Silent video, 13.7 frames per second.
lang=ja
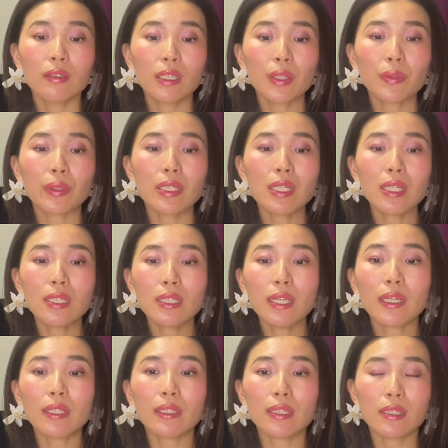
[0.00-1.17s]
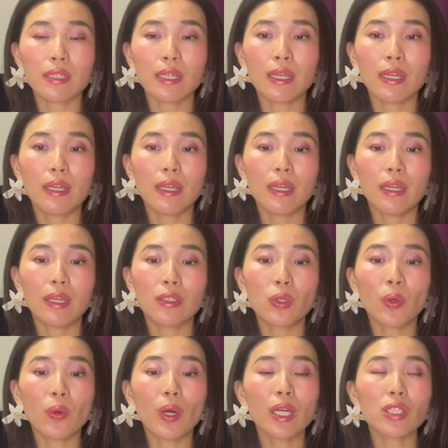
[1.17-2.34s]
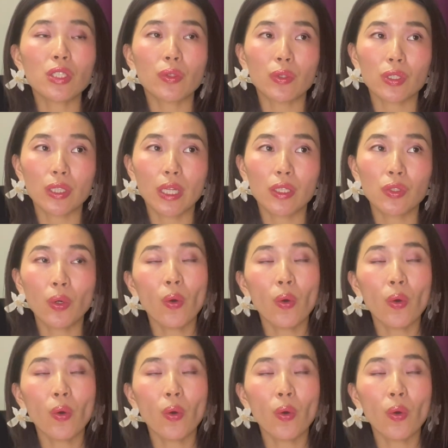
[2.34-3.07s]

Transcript: なので先生がですね、情報発信をして